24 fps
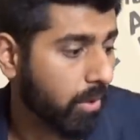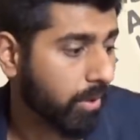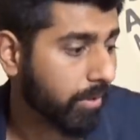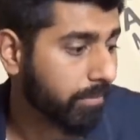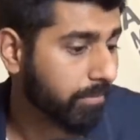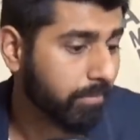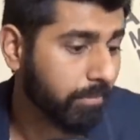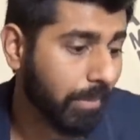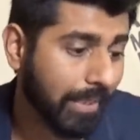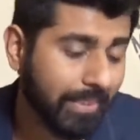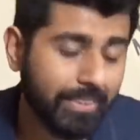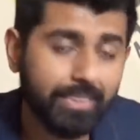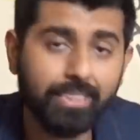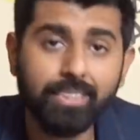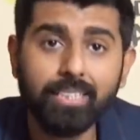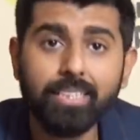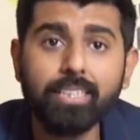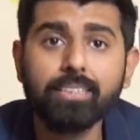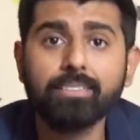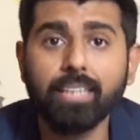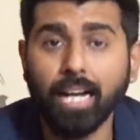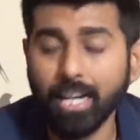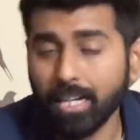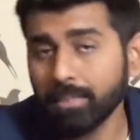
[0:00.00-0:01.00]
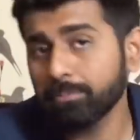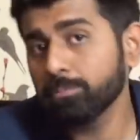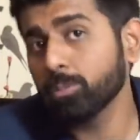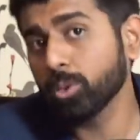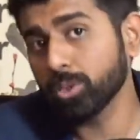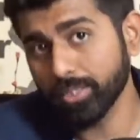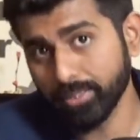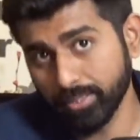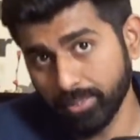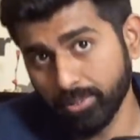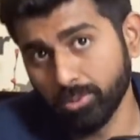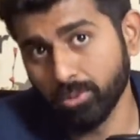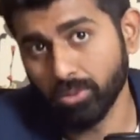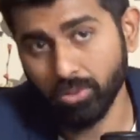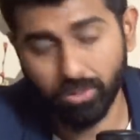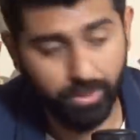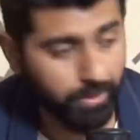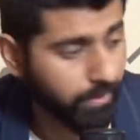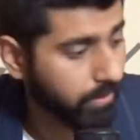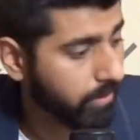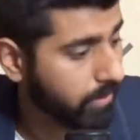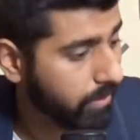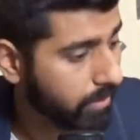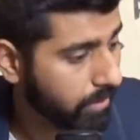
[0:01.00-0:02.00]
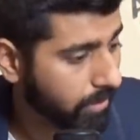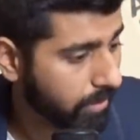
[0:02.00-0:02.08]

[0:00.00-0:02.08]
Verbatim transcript: और बेसिकली धान बो थी उन्होंने